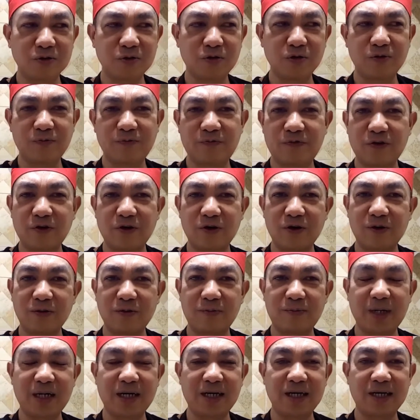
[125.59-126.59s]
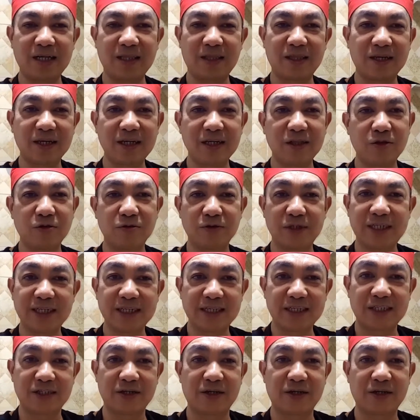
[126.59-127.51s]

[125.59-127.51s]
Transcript: good for mga 3 to 6